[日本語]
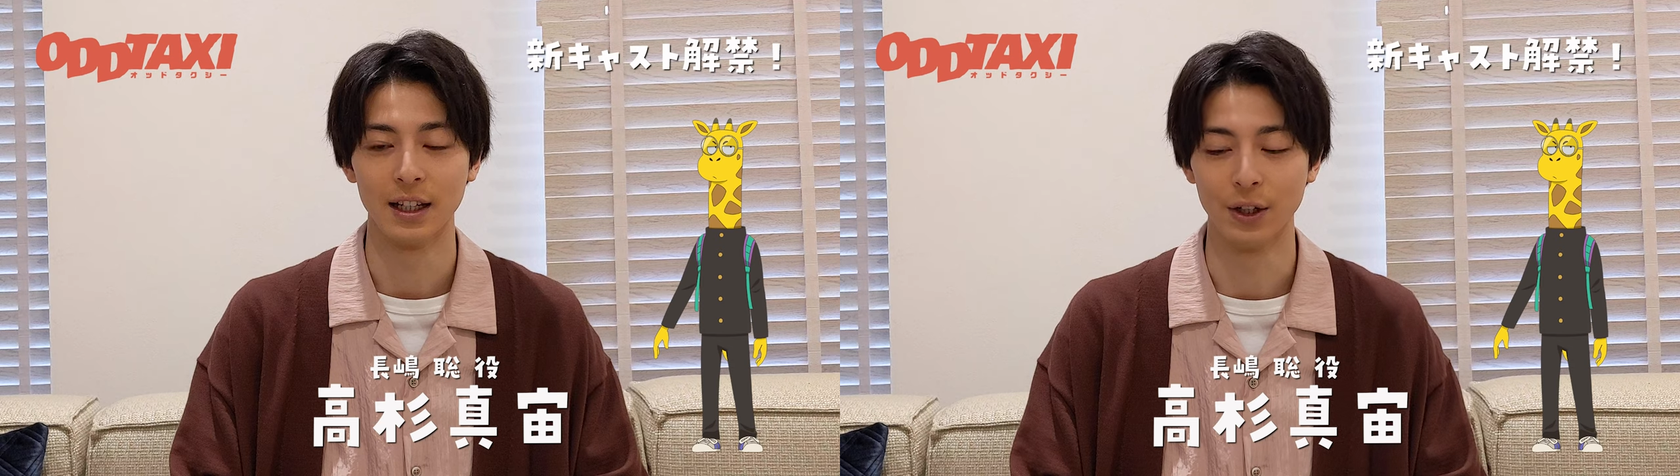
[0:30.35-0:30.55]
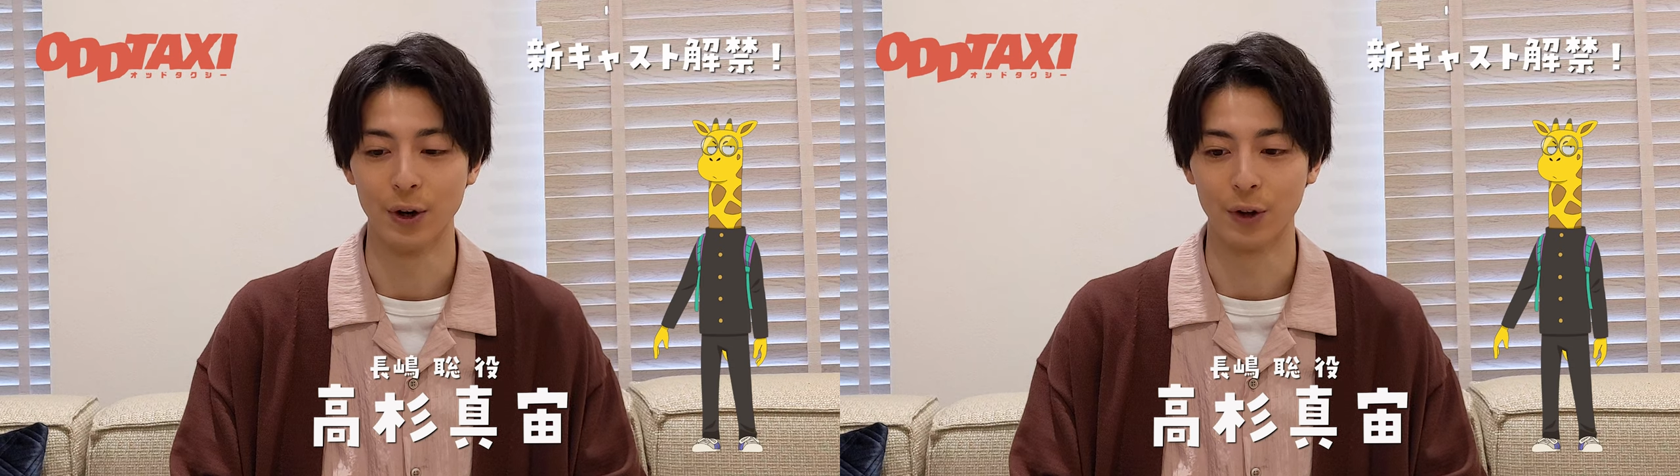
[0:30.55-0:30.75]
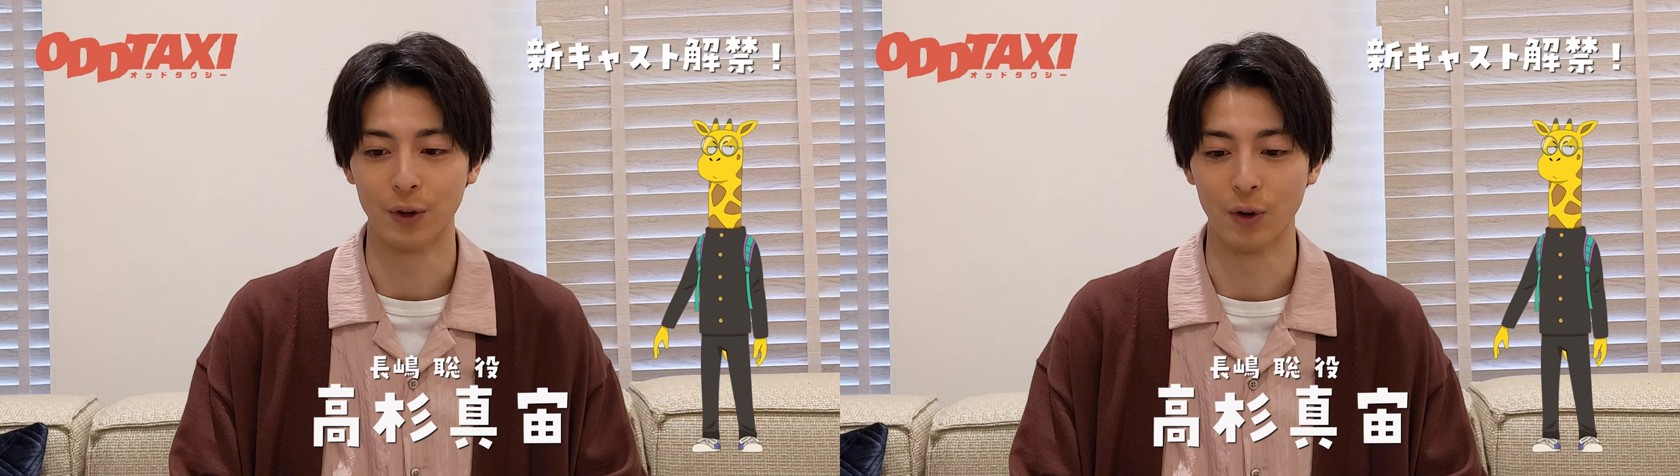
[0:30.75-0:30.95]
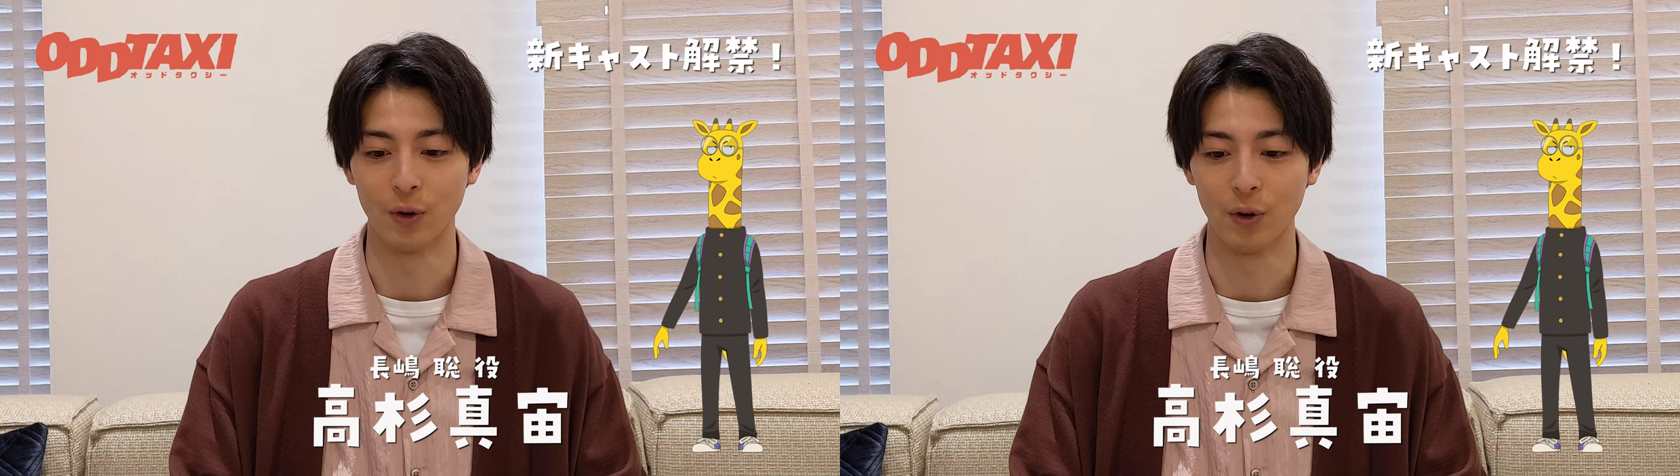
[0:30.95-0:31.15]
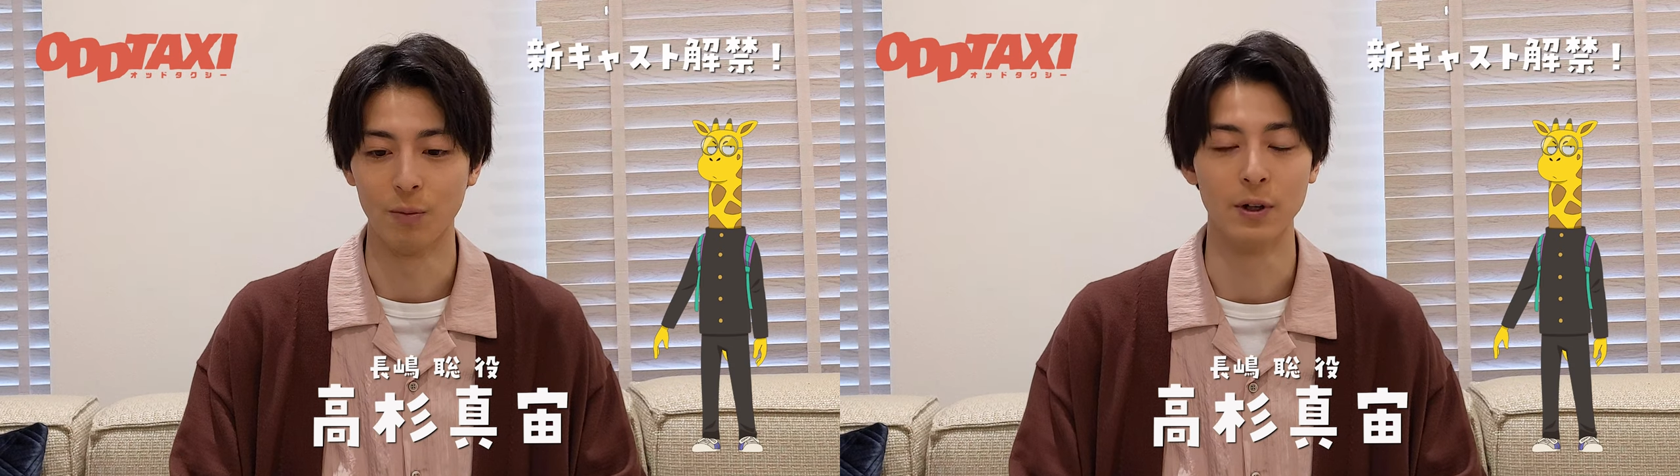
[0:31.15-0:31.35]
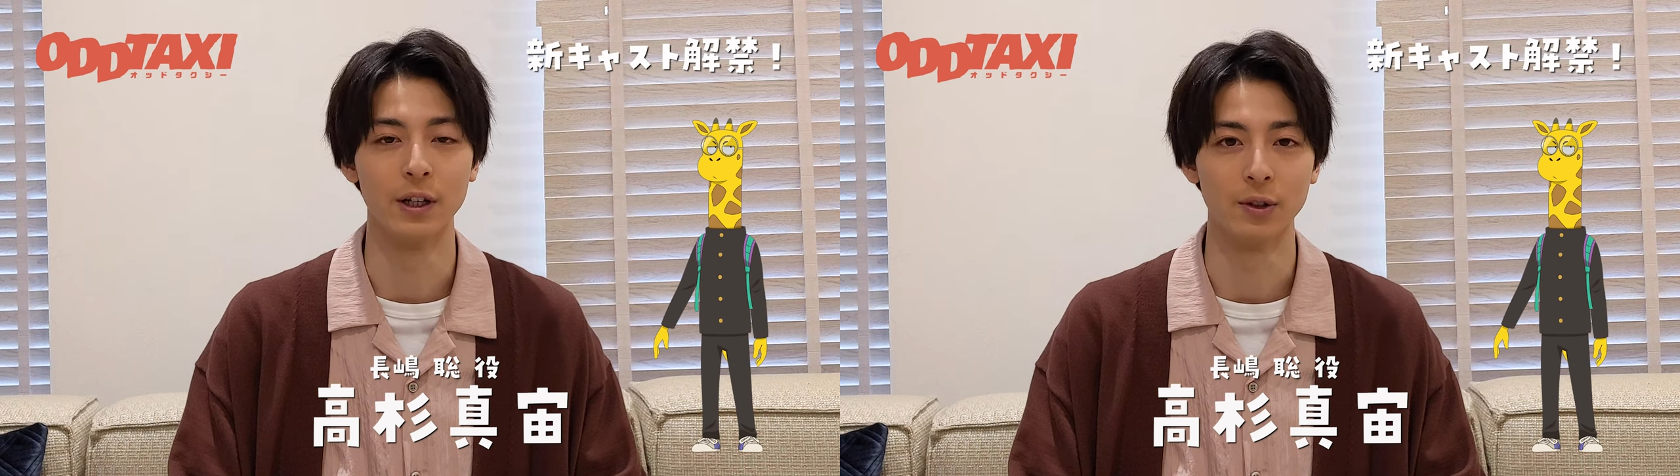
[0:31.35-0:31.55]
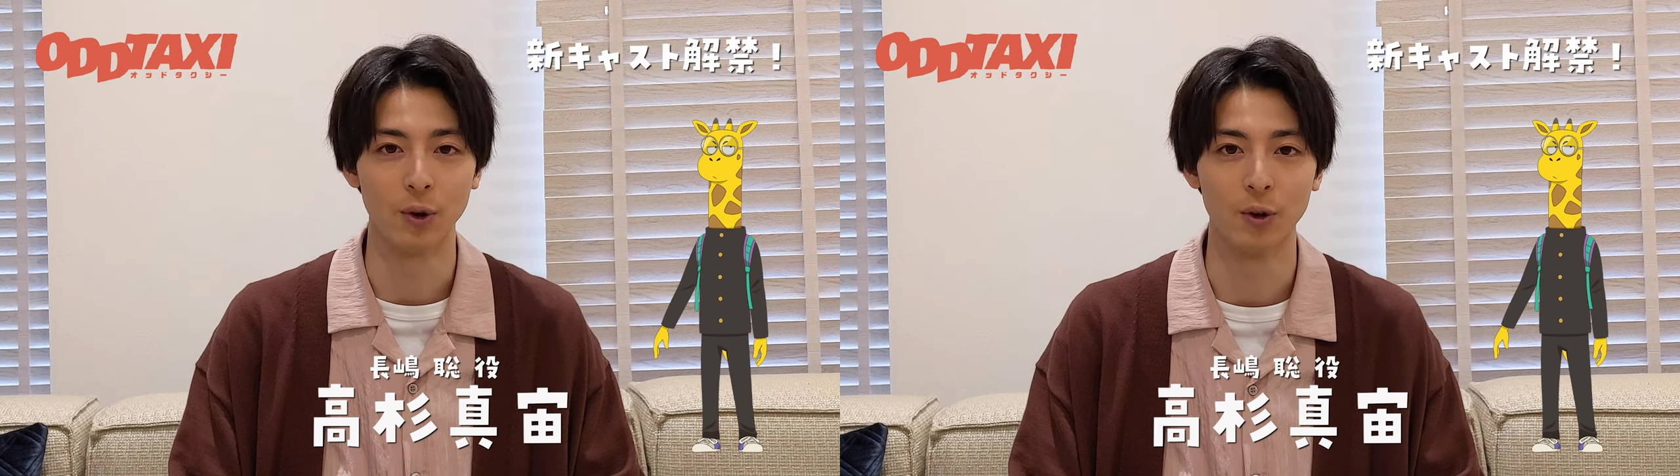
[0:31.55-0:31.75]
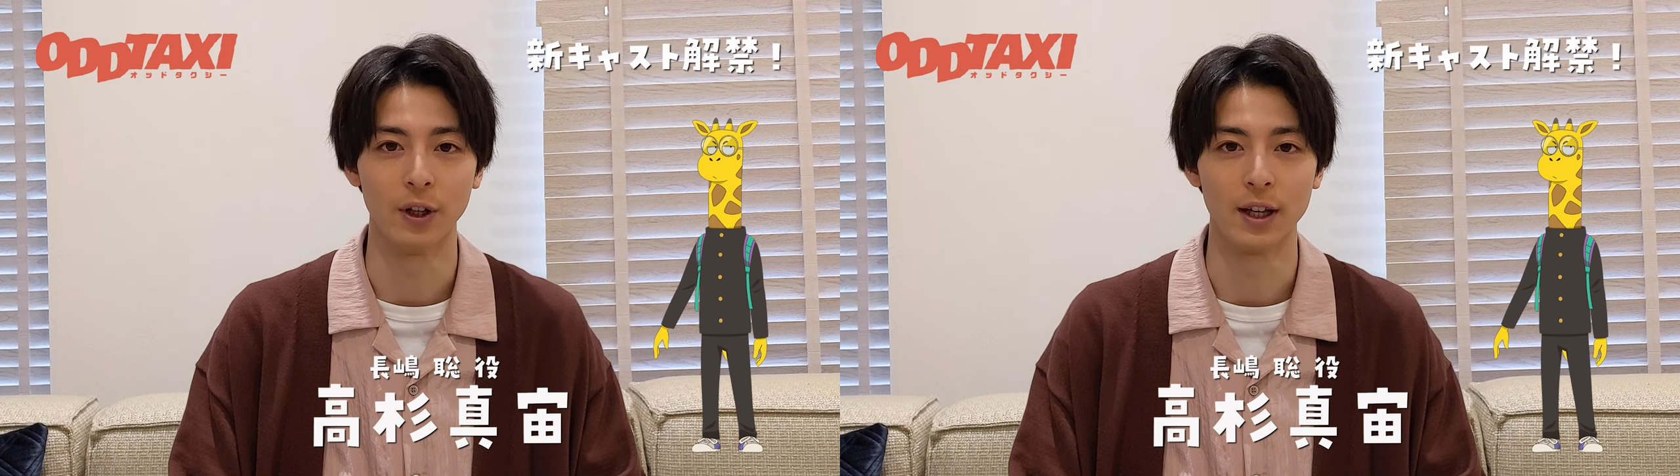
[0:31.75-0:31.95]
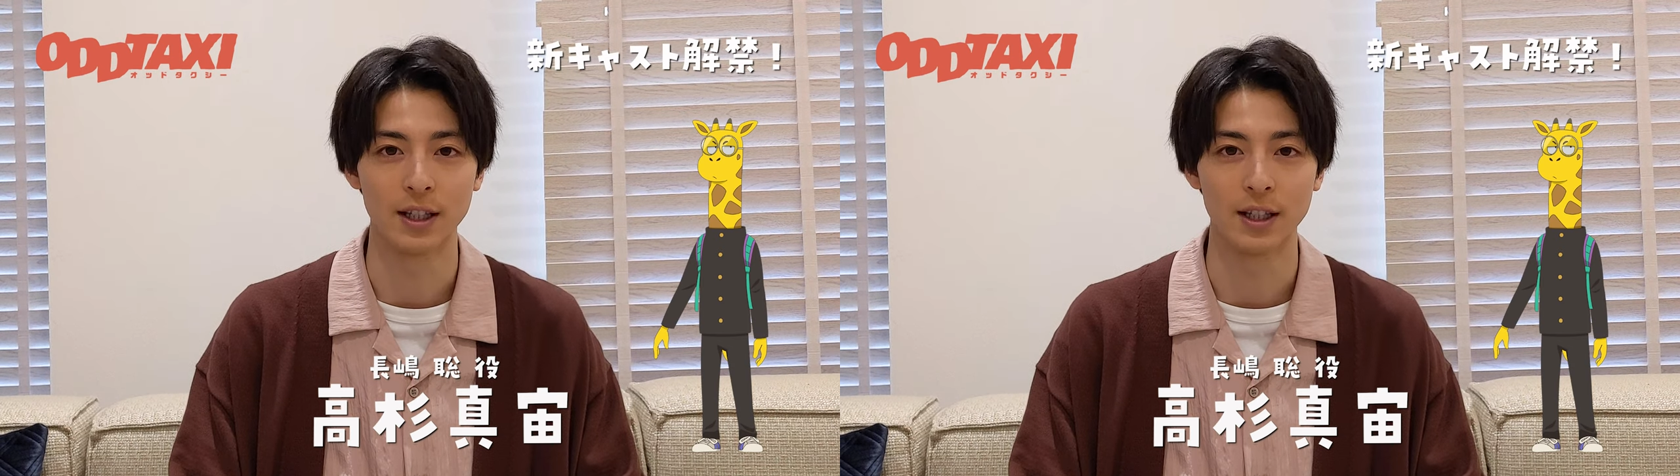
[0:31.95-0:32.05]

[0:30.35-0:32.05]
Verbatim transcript: いろいろとオープニングの方で